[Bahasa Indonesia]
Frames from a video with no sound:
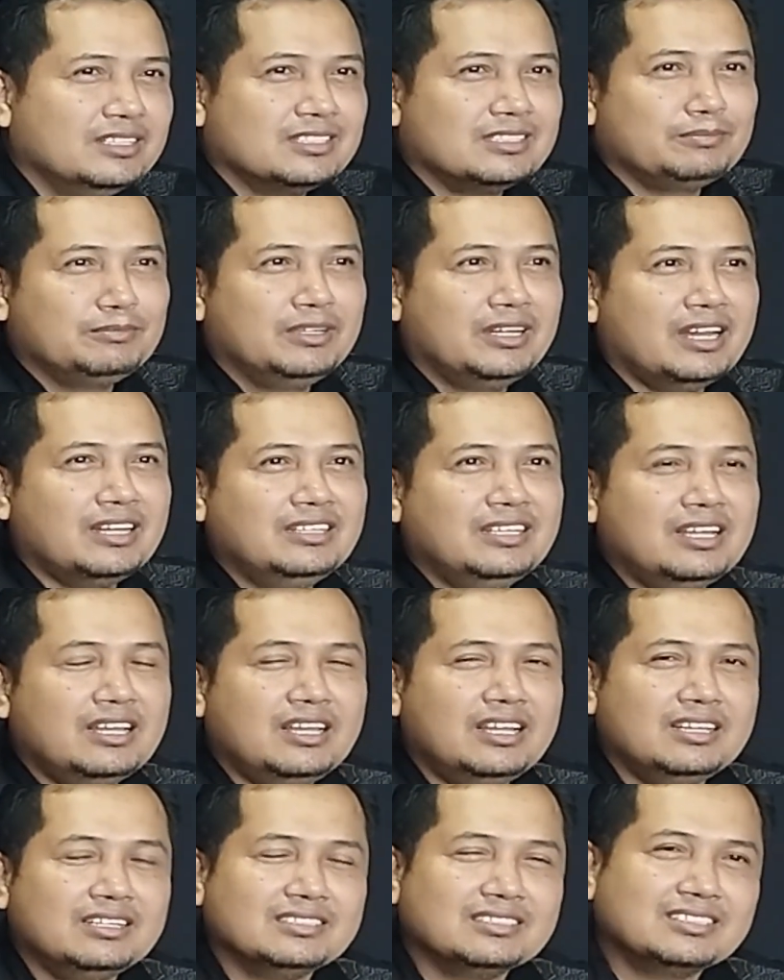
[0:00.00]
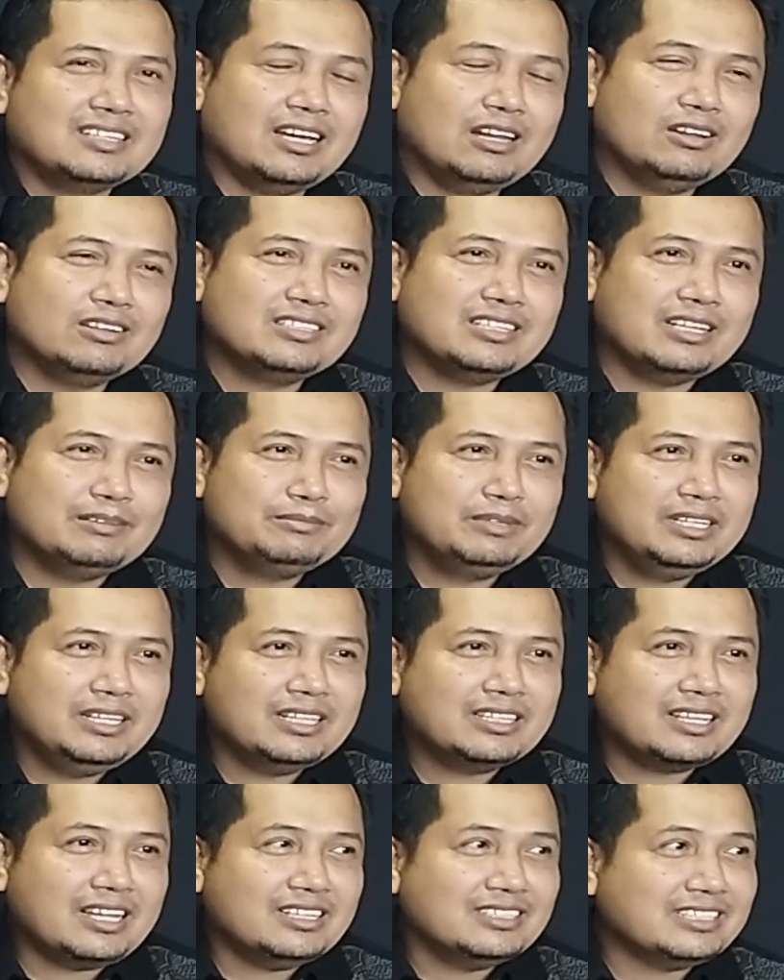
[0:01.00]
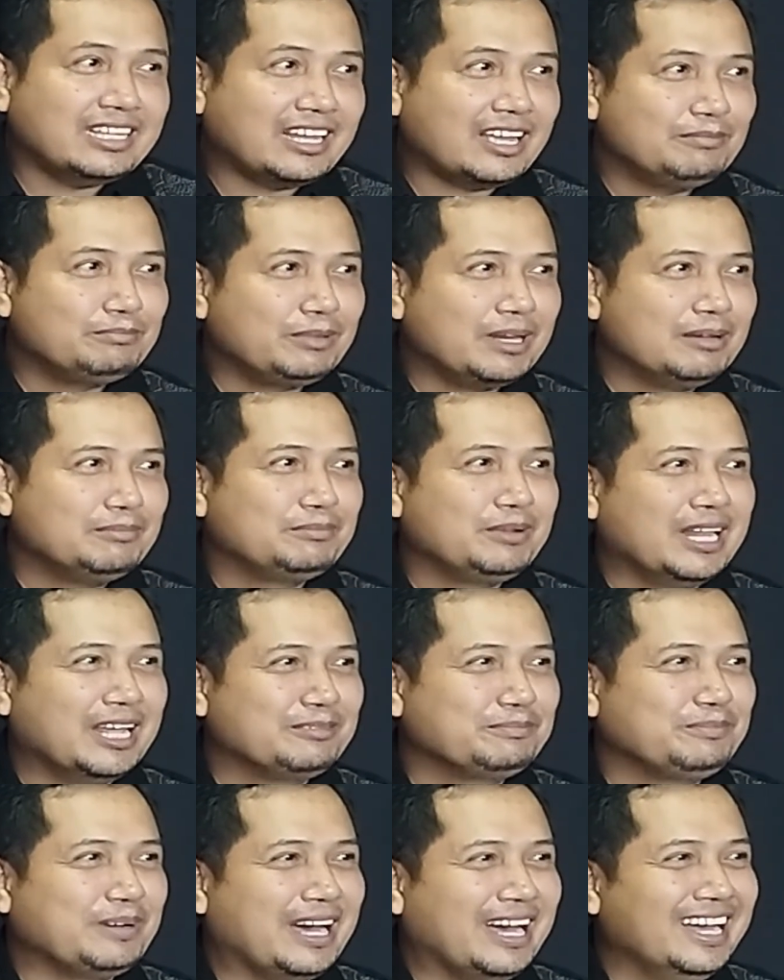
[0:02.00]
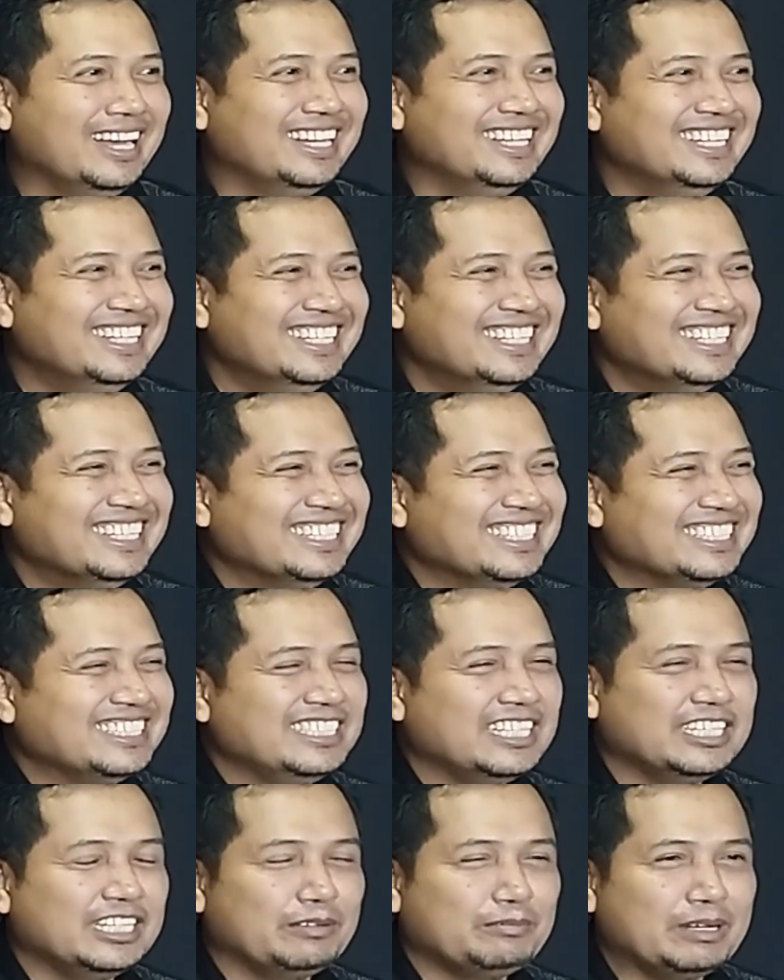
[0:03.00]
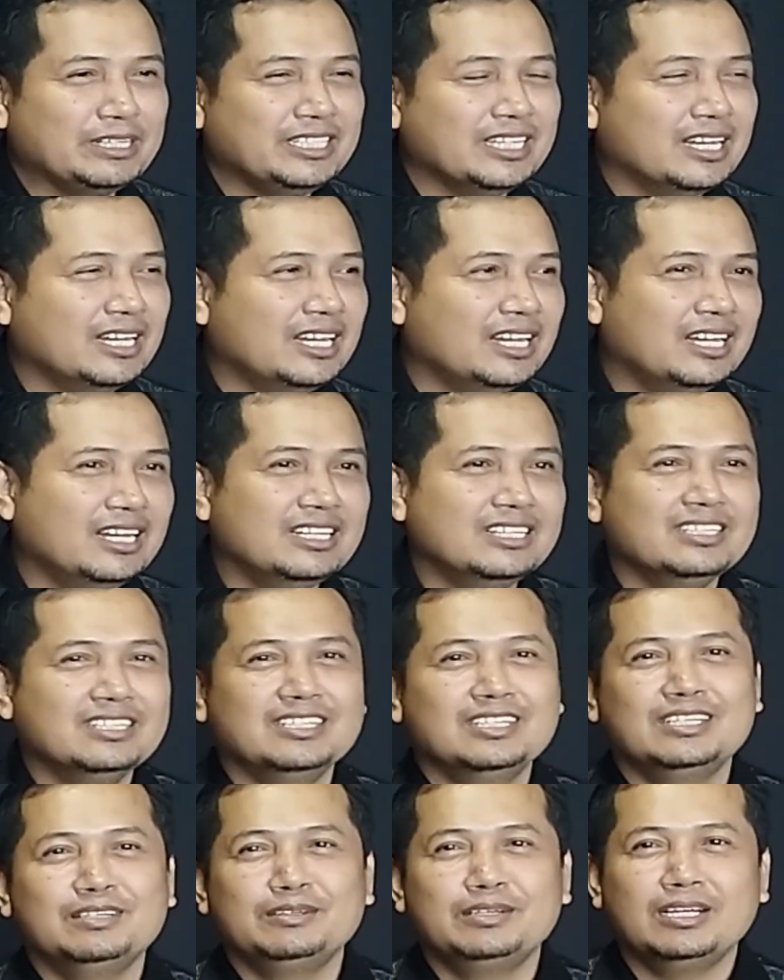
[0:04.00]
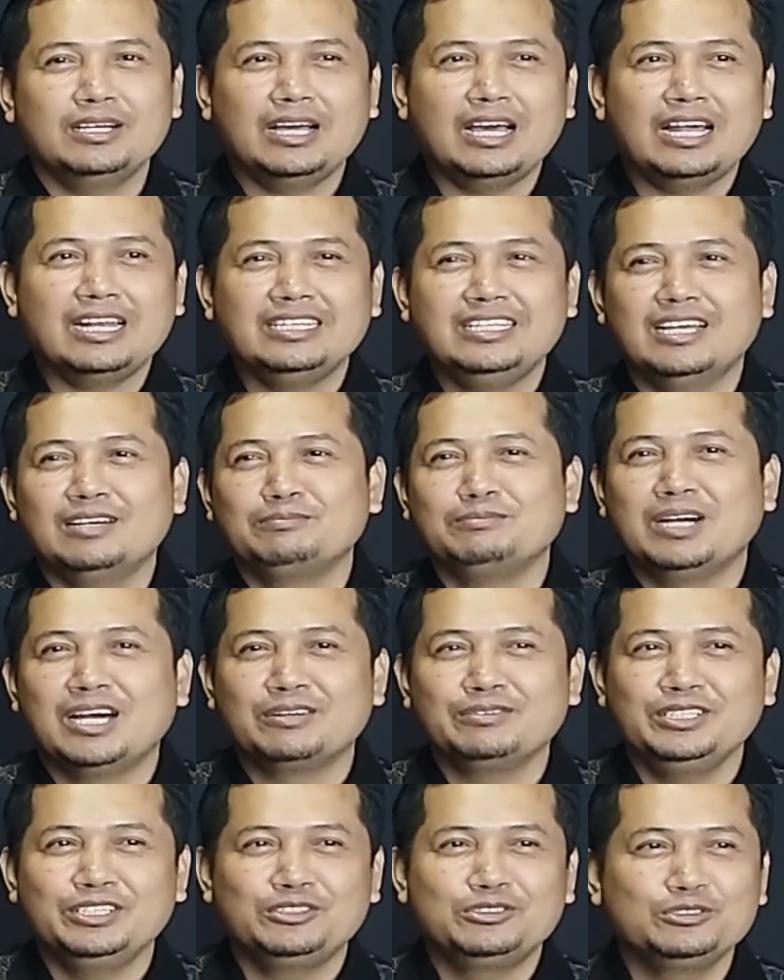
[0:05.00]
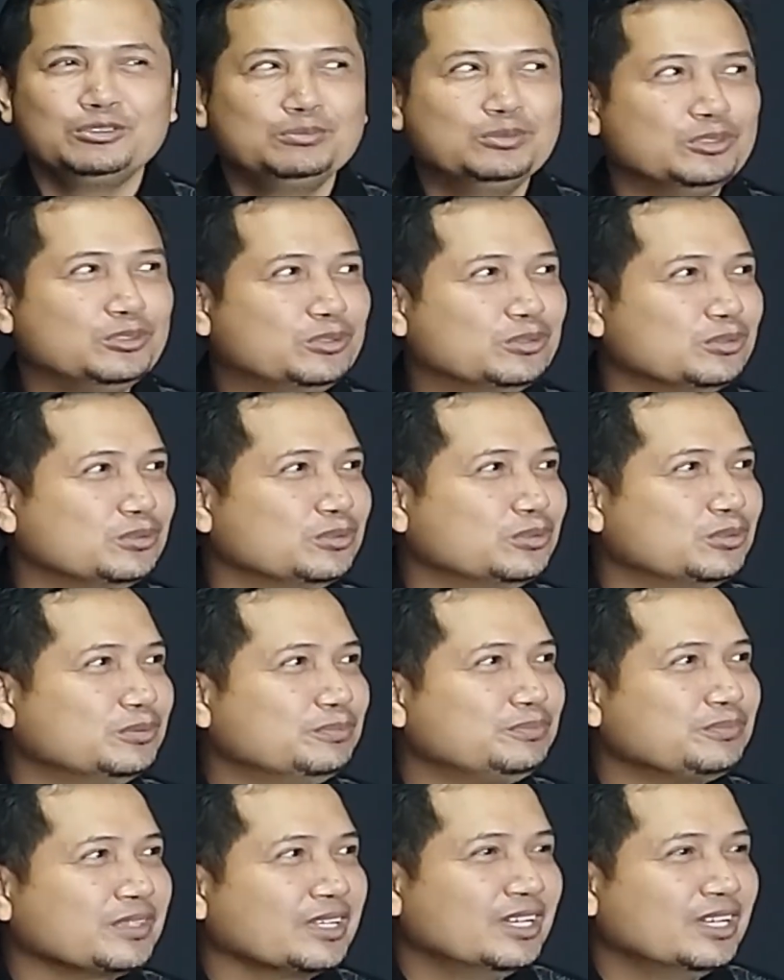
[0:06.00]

sebenarnya kalau saya melihat kan saya kan pelan-pelan Pak. Iya, iya. ya namanya uh, hal yang baru itu butuh